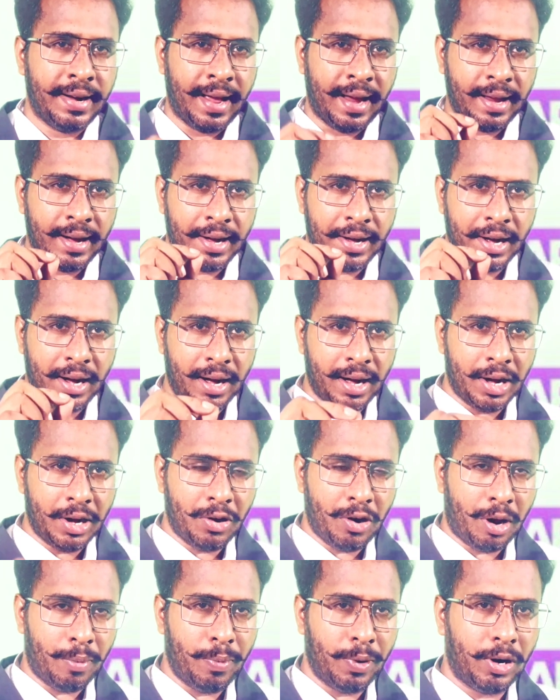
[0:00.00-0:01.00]
డైరెక్ట్గా
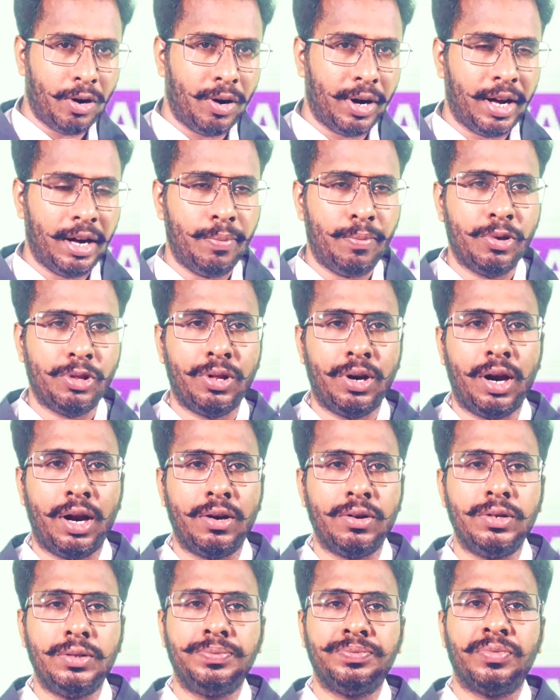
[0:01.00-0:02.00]
నేను టాపిక్లోకి
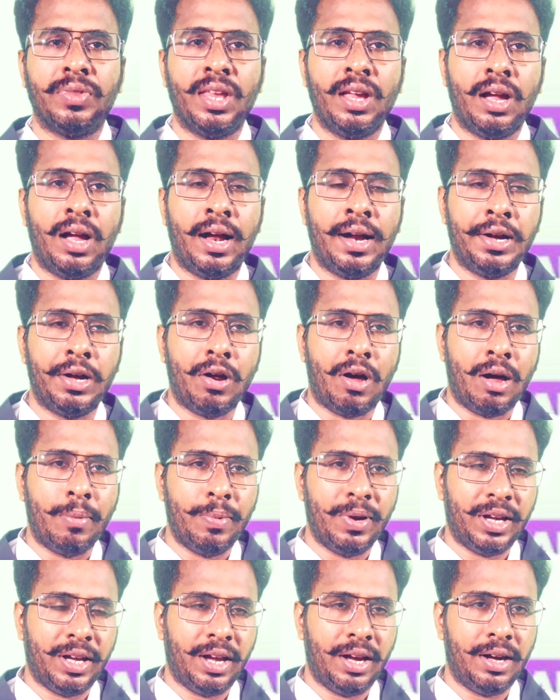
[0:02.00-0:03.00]
వెళ్ళిపోతున్నాను అండ్
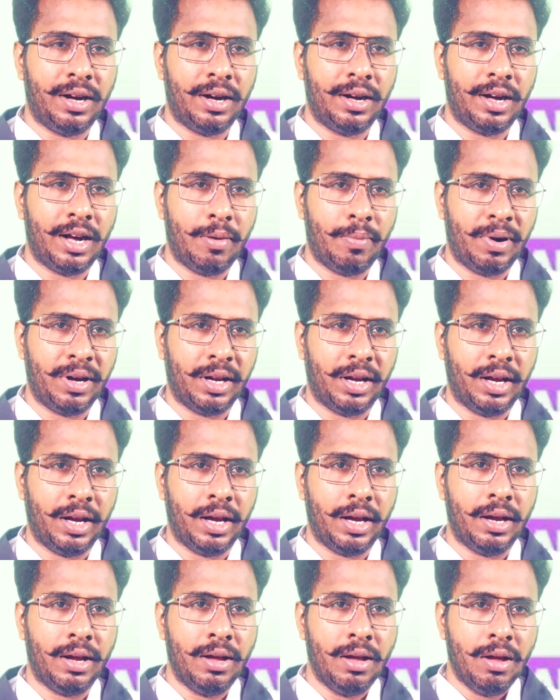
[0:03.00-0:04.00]
టాపిక్ ఏంటంటే
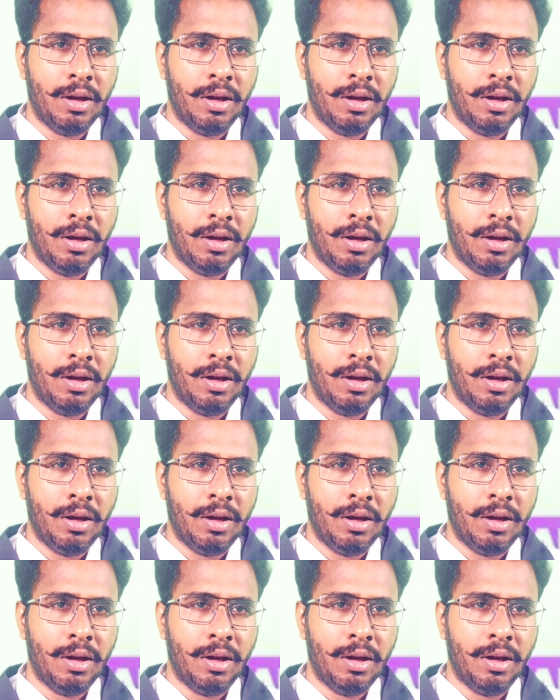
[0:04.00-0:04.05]
మనకి